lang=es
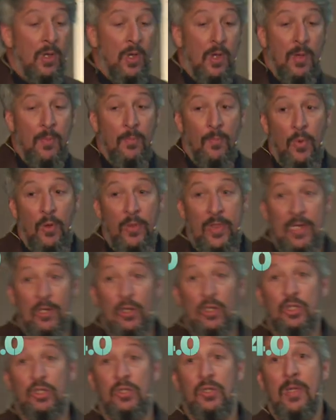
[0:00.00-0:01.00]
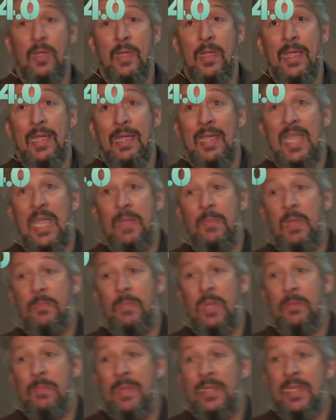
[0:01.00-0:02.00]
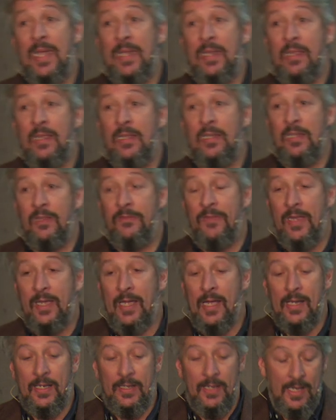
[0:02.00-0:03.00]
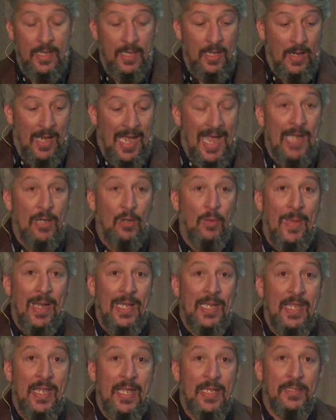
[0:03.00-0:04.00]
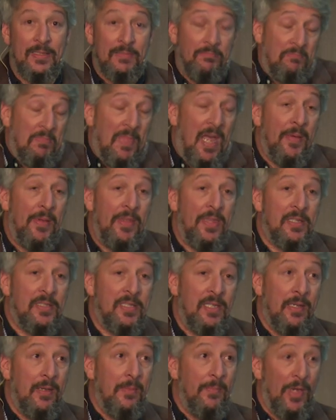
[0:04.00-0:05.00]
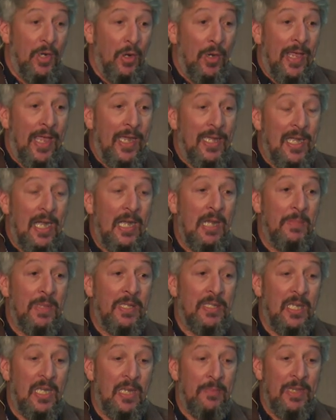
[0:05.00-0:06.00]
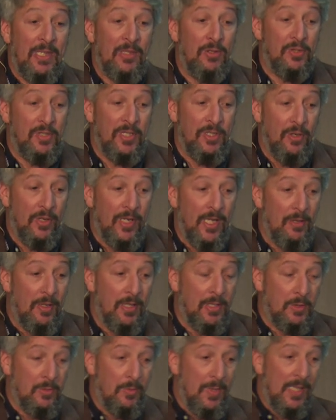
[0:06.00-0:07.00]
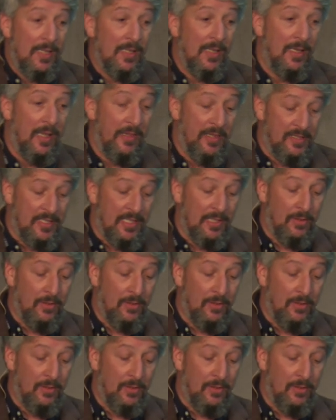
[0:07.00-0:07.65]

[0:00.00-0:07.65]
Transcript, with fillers: modelos que me permitan identificar anomalías. A veces sí, pero en general en mantenimiento, si yo quiero actuar, necesito